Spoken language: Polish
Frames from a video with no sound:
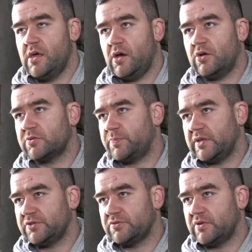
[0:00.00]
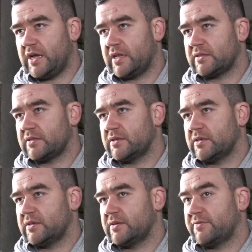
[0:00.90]
od pięciu lat.
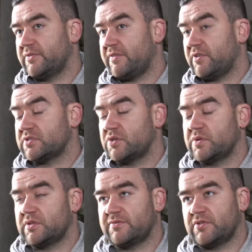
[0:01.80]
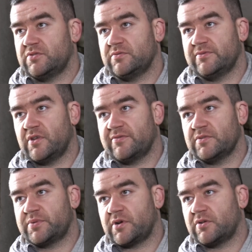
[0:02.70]
E, na wiosnę będę wchodził w
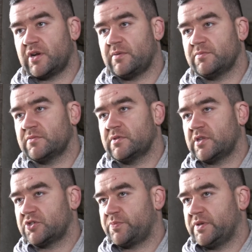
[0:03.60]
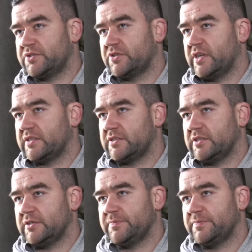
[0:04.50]
nowy program, też pięcioletni.